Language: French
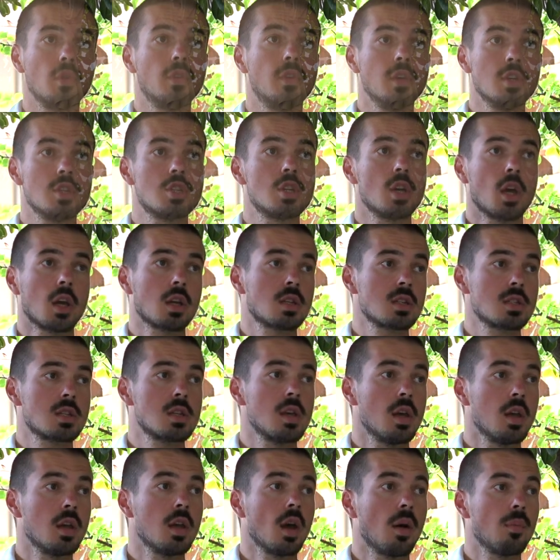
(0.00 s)
déjà que
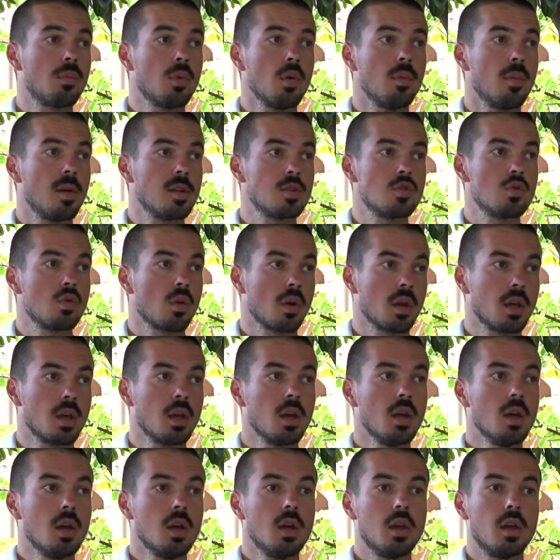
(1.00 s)
ça ait un peu maturé
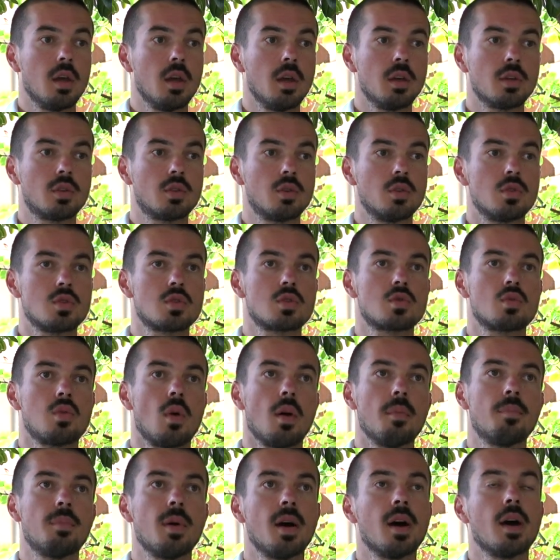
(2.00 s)
et que ce
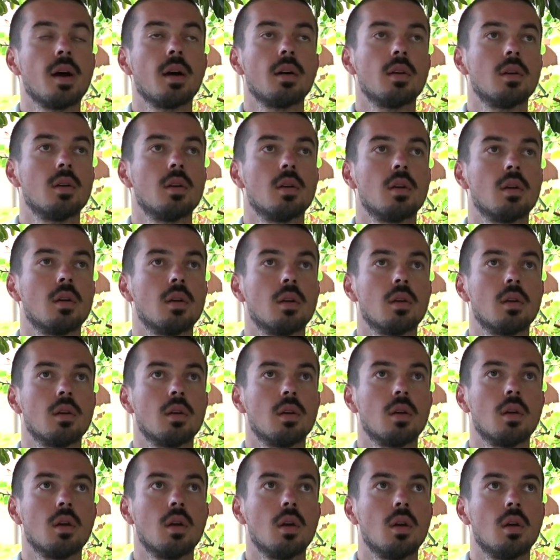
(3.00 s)
soit pas,
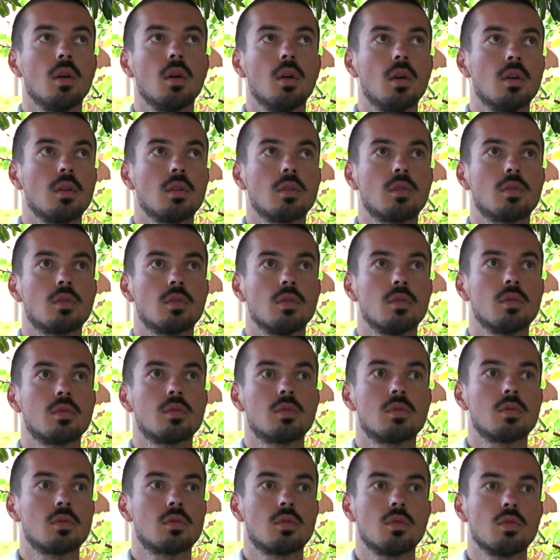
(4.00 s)
que,
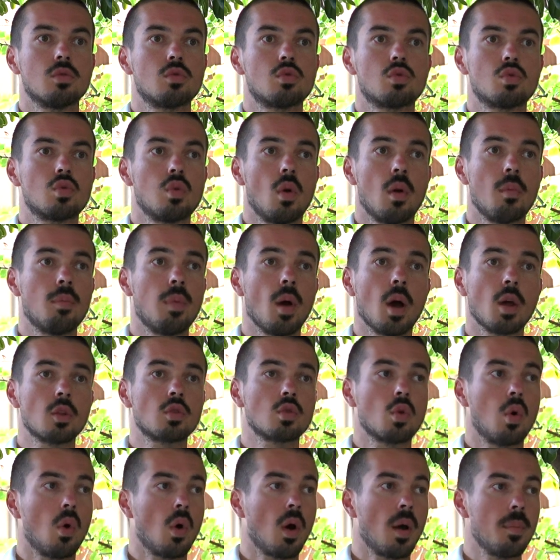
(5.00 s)
que soit pas
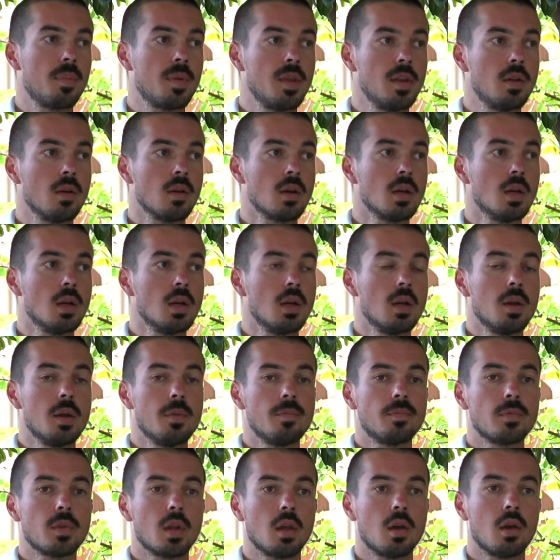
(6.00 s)
trop rapide.
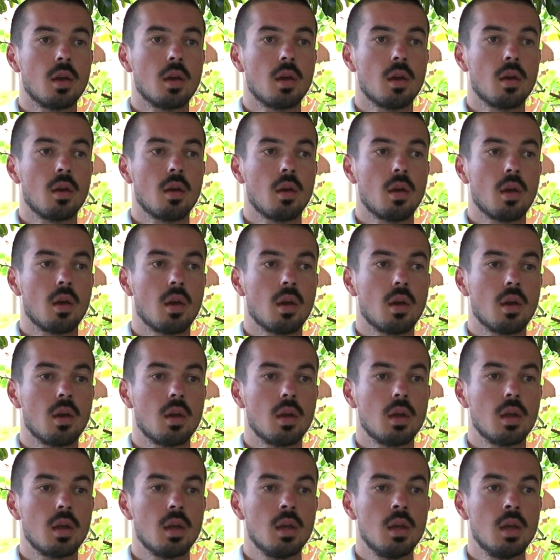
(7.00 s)

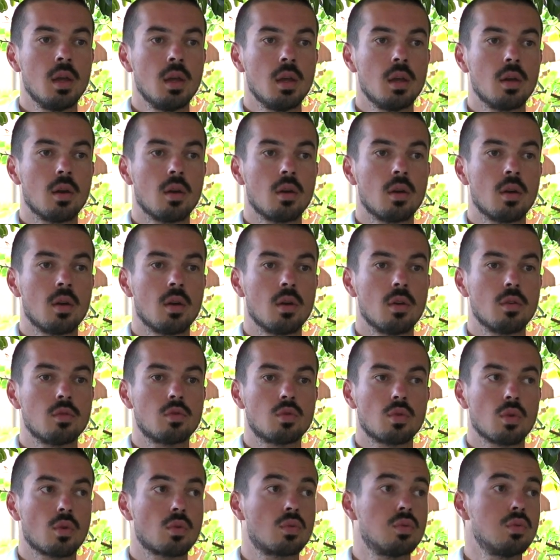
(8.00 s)
et
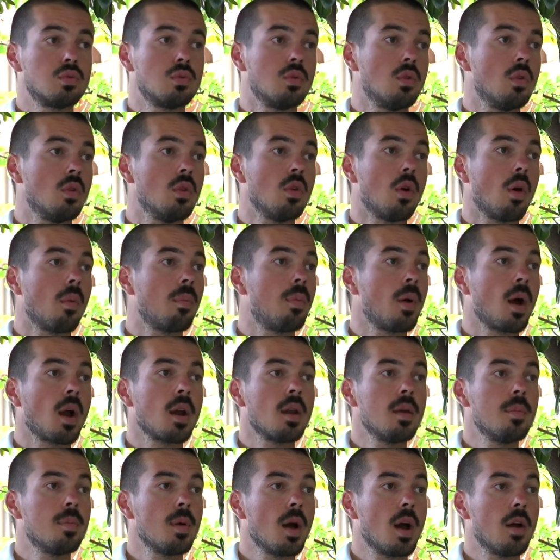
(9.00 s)
surtout, n'en
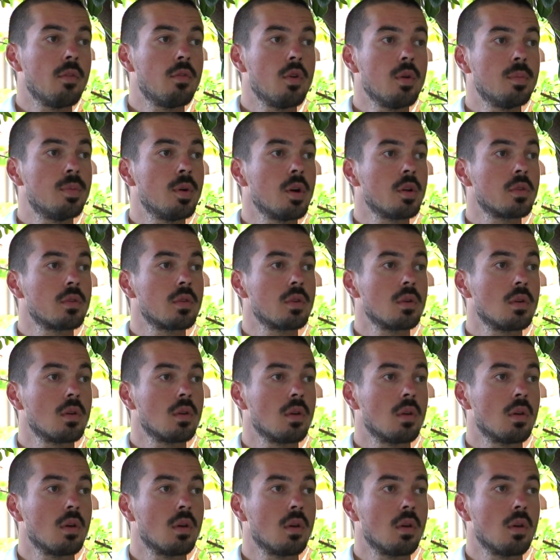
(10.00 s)
parlez pas à vos potes,
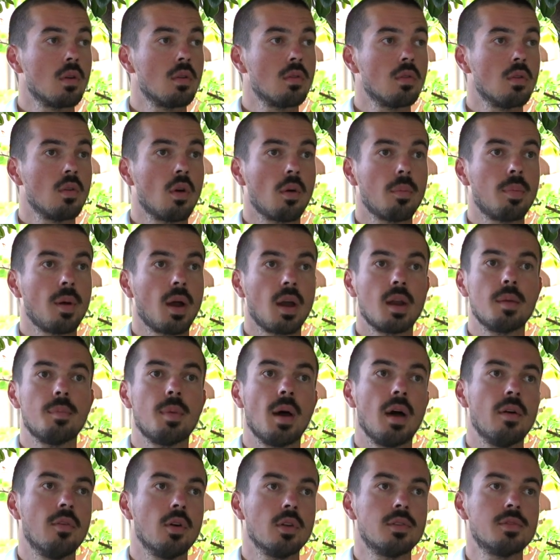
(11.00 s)
n'en parlez
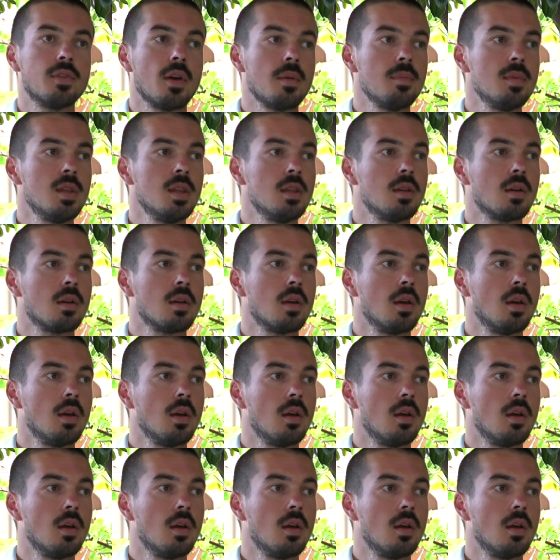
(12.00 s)
pas à votre famille,